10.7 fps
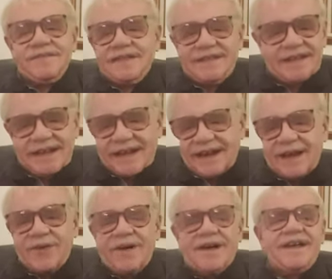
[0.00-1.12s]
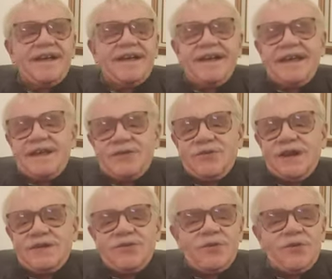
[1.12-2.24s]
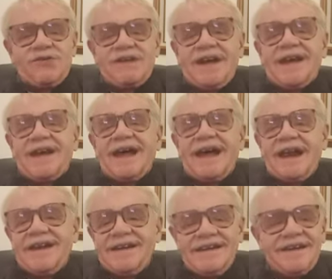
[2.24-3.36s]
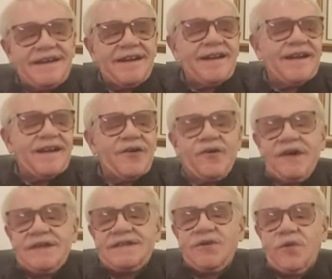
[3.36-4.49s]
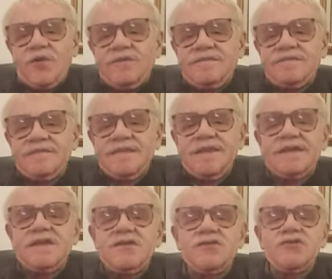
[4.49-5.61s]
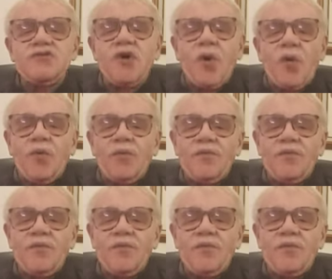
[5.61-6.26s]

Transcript: Nicaragua. ¿Es una lucha real o es un show?